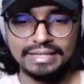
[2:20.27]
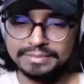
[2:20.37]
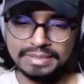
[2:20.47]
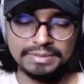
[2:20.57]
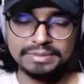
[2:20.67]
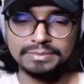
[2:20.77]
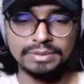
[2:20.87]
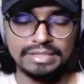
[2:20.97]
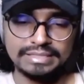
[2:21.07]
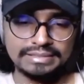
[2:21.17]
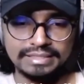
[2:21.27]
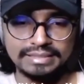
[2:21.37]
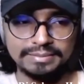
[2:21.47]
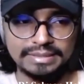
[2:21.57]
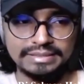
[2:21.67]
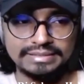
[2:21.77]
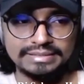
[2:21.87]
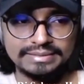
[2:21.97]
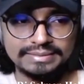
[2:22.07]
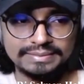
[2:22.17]
আপনি আমার ভুইলা যায়েন না
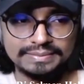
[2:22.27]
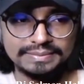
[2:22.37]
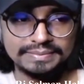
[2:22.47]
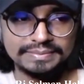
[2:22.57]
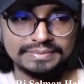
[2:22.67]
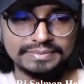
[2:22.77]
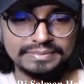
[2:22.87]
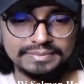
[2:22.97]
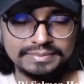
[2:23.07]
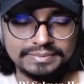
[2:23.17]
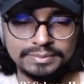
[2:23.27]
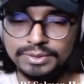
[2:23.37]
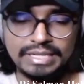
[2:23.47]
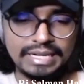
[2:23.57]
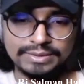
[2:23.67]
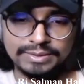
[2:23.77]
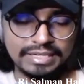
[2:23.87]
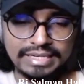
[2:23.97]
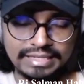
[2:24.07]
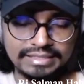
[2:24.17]
প্লিজ মনের এক
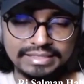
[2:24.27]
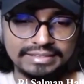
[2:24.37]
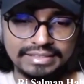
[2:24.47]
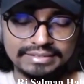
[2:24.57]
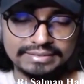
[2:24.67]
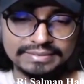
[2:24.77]
কোনায় রাখা দিয়েন